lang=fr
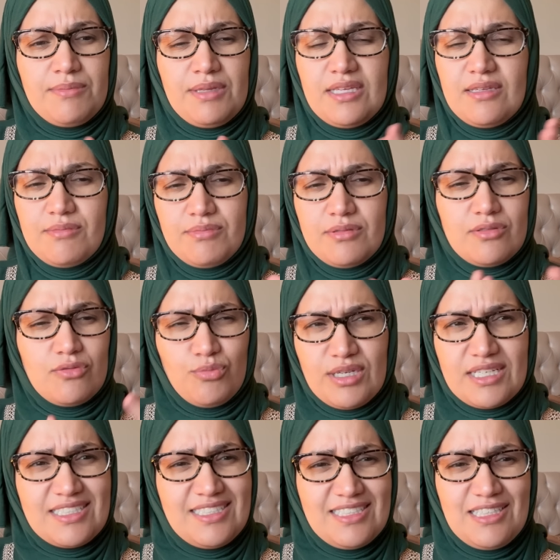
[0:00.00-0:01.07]
Mais ton
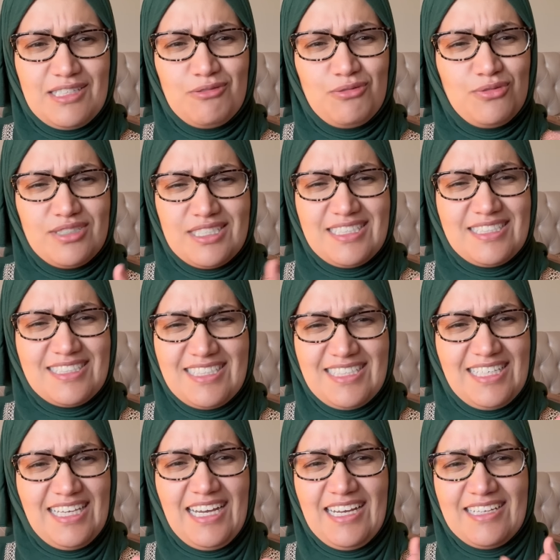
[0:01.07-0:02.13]
mari, il était où Qu'est-ce
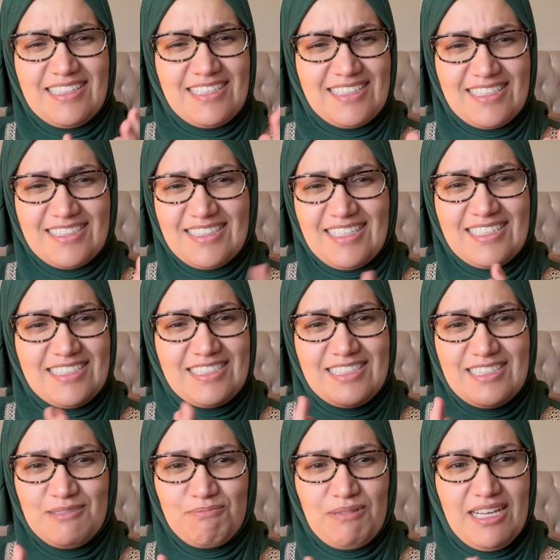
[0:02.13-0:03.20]
qu'il y a non, qu'est-ce
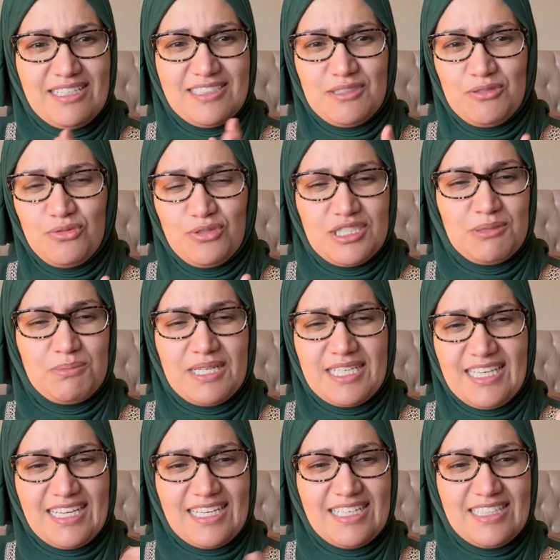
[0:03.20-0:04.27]
qui se passe et tout. J'espère
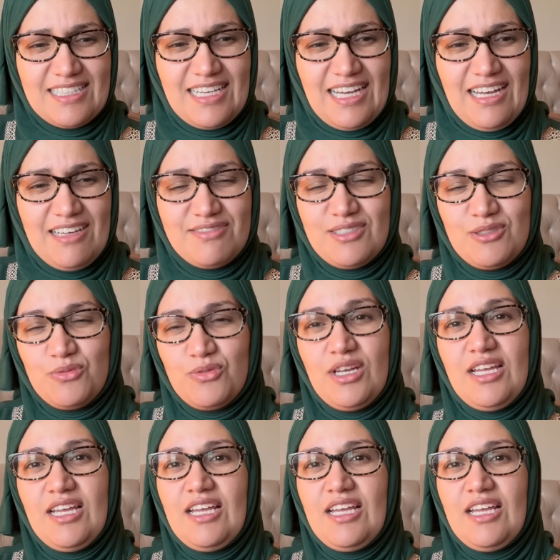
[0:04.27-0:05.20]
qu'il n'y a rien de grave et tout.